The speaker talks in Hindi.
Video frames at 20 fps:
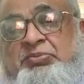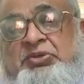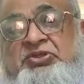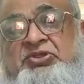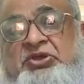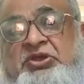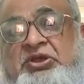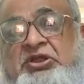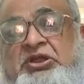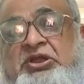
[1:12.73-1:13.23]
देखिए
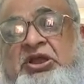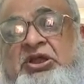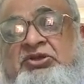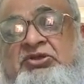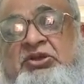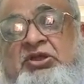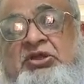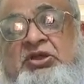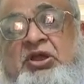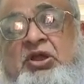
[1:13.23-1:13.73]
बेसिकली
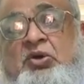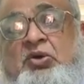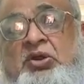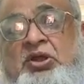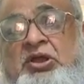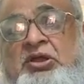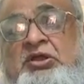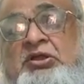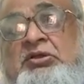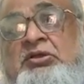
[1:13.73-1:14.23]
आजकल क्या
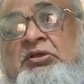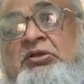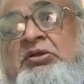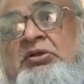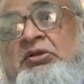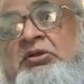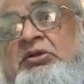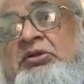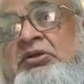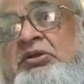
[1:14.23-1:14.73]
हो रहा है
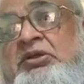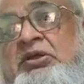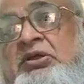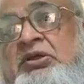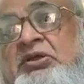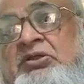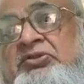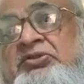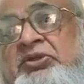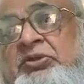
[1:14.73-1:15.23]

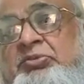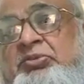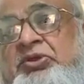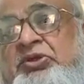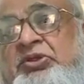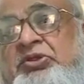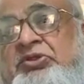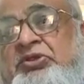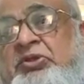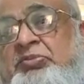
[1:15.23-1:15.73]
कि
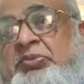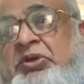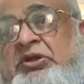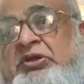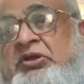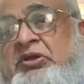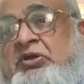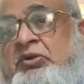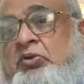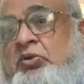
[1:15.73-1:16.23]
सीबीएसई
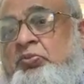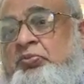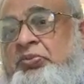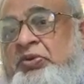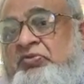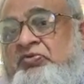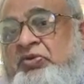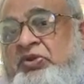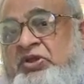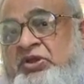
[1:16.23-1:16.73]
पैटर्न e
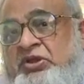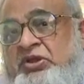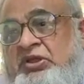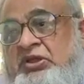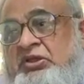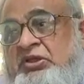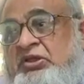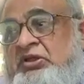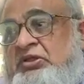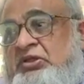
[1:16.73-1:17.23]
लोग प्रेफर कर
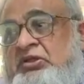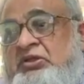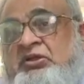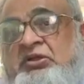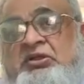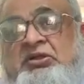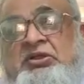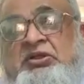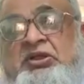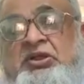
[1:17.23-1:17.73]
रहे
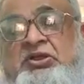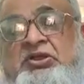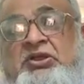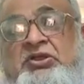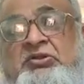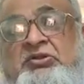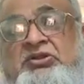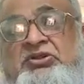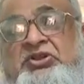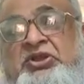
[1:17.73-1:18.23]

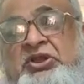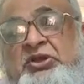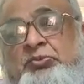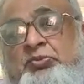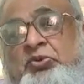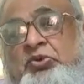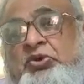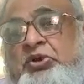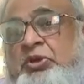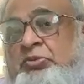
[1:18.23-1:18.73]
लेकिन
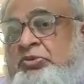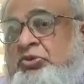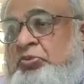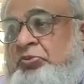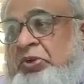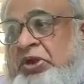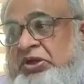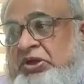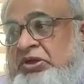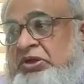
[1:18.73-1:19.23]
स्टेट बोर्ड का भी
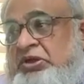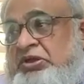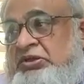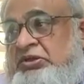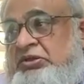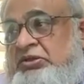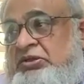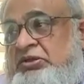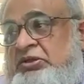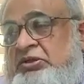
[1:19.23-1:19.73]
जो पैटर्न
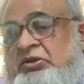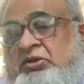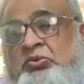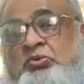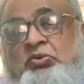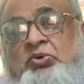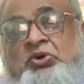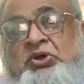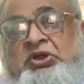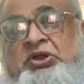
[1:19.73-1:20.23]
है
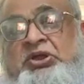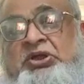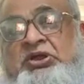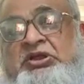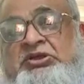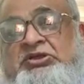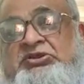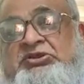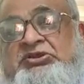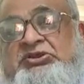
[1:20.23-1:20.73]
वो
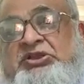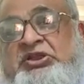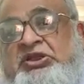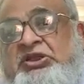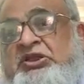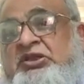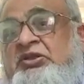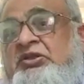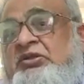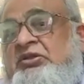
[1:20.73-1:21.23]
एट
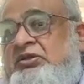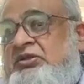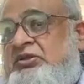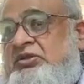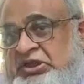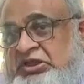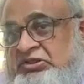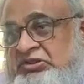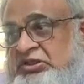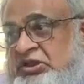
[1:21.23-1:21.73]
से
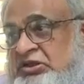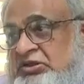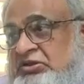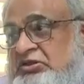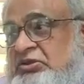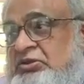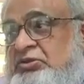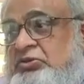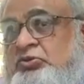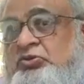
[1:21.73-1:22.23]
टेन
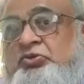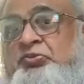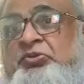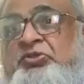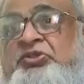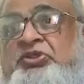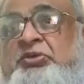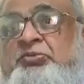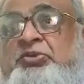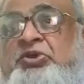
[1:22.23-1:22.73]
तक
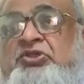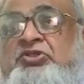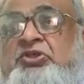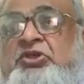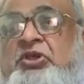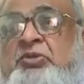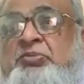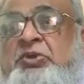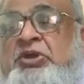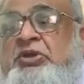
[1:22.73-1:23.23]
उसमें
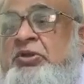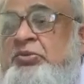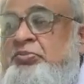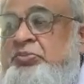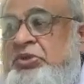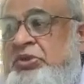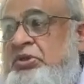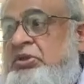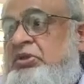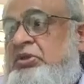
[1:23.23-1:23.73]
सीबीएसई e के
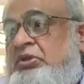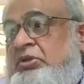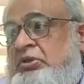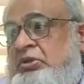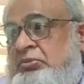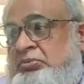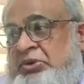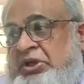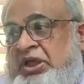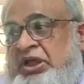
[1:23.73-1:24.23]
पैटर्न पे ही
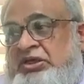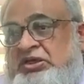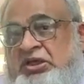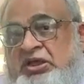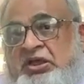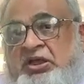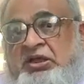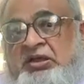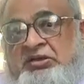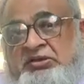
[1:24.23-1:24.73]
पढ़ाया
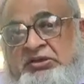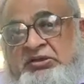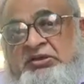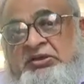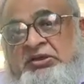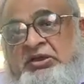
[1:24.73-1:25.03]
जा रहा